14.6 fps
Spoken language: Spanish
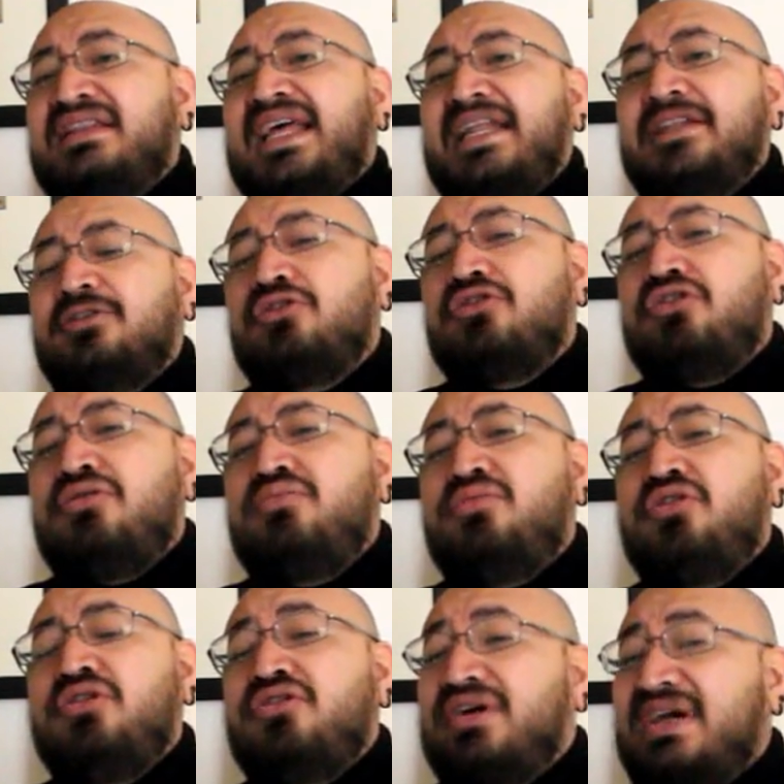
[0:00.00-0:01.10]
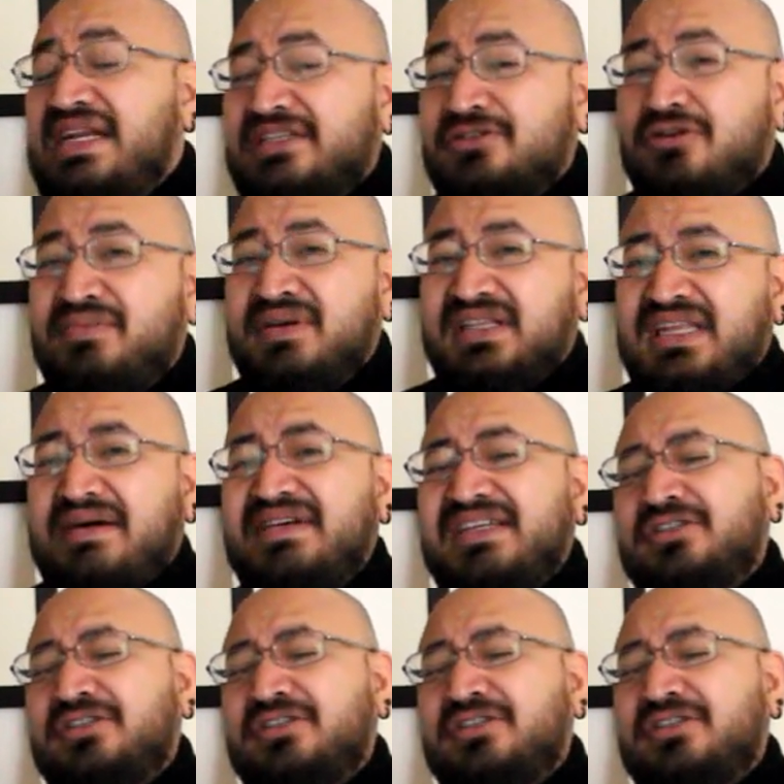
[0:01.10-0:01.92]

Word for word: tanto como lo que les comentaba,